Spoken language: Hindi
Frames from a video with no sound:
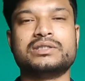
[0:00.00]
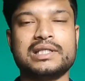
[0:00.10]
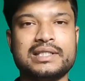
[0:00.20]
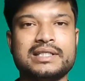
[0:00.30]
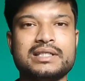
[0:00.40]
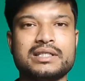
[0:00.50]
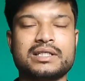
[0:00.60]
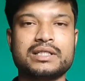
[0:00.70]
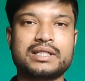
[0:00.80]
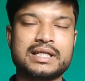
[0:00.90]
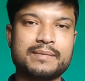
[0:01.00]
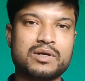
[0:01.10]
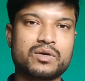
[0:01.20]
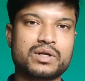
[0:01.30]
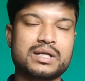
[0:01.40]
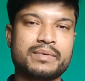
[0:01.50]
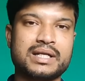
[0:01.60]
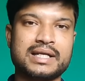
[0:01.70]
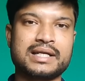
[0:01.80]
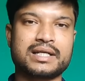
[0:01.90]
जल्दी कि केवल और
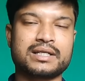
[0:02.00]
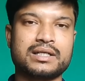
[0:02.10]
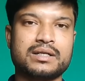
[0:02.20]
केवल एक